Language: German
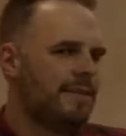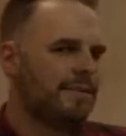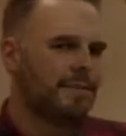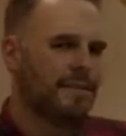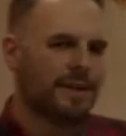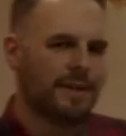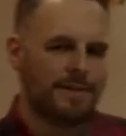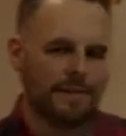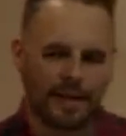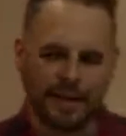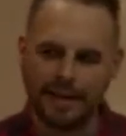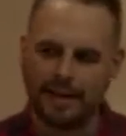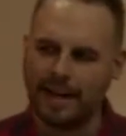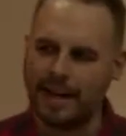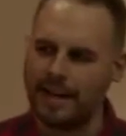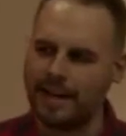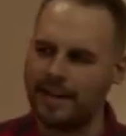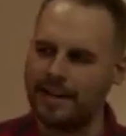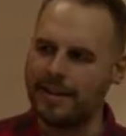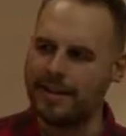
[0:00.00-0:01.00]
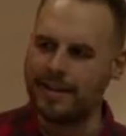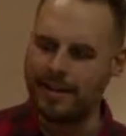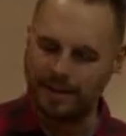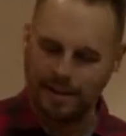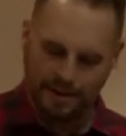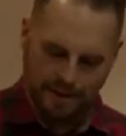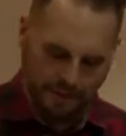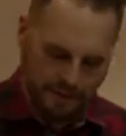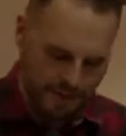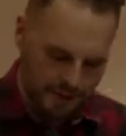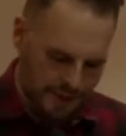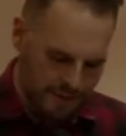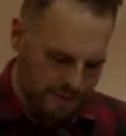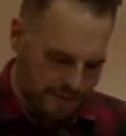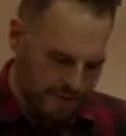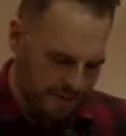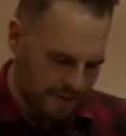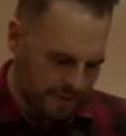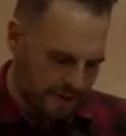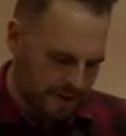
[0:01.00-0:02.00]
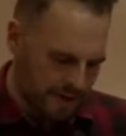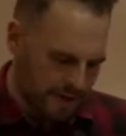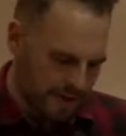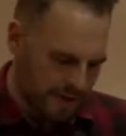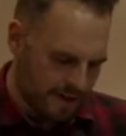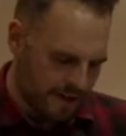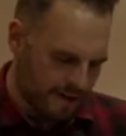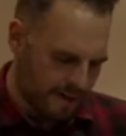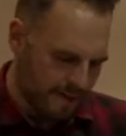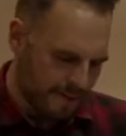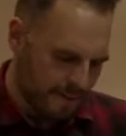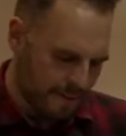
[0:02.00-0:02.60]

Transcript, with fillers: Mit einem kleinen Neugeborenen.